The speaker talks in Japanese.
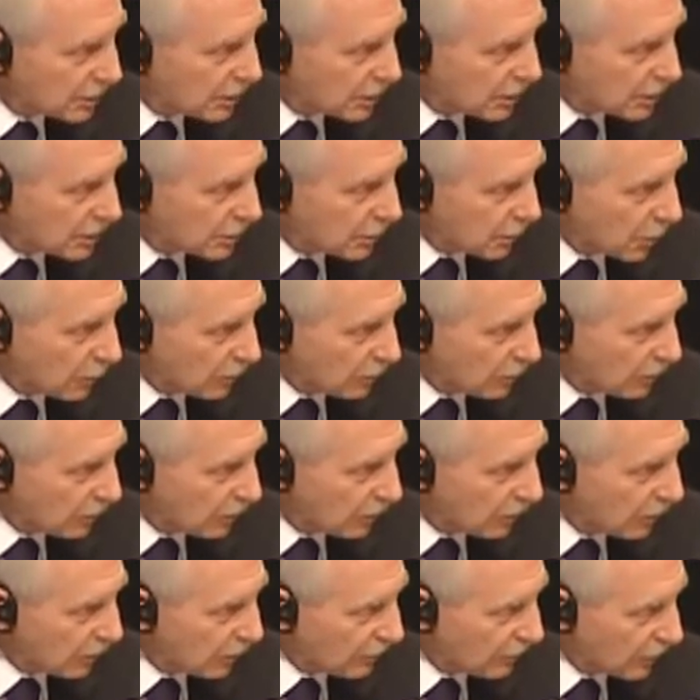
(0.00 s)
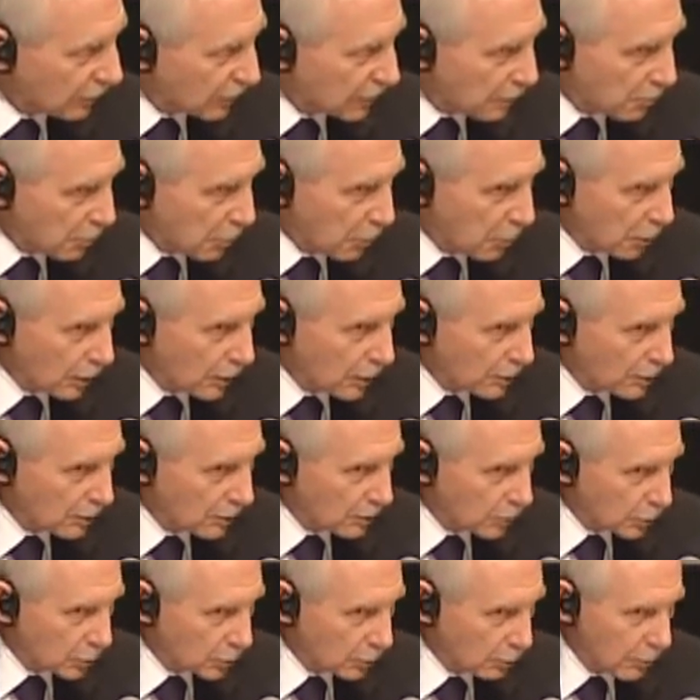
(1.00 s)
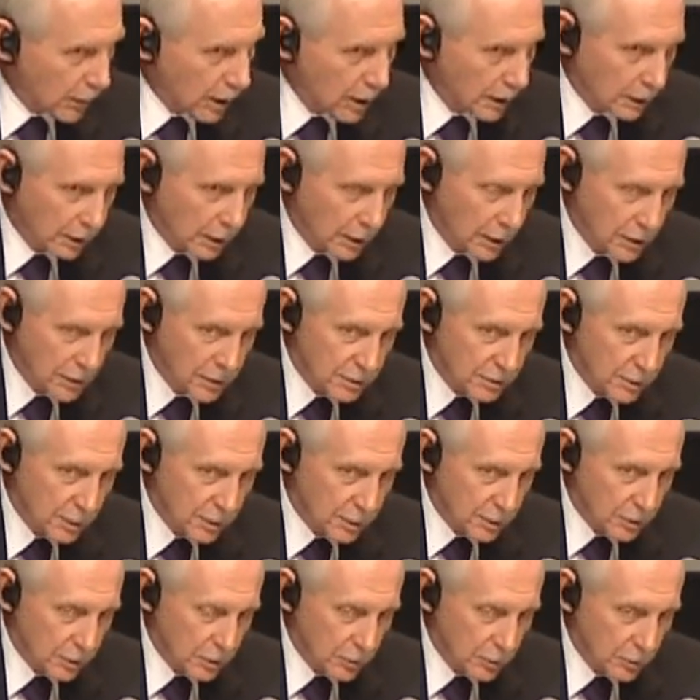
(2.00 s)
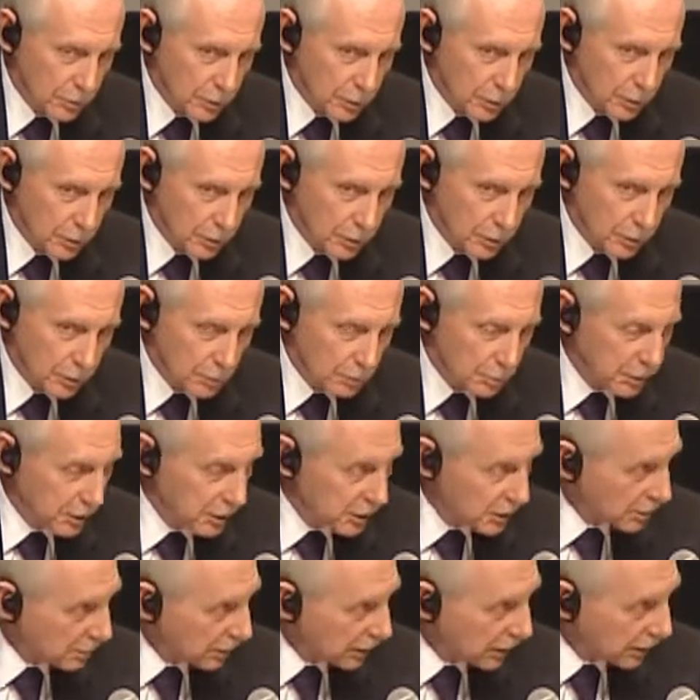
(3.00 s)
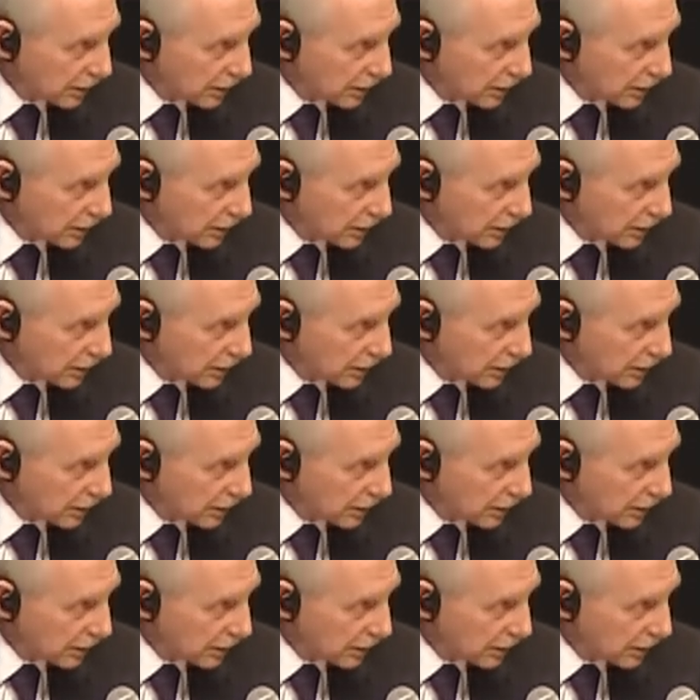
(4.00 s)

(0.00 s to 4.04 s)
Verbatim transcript: すけれども先ほどまあ送金の問題というのがありました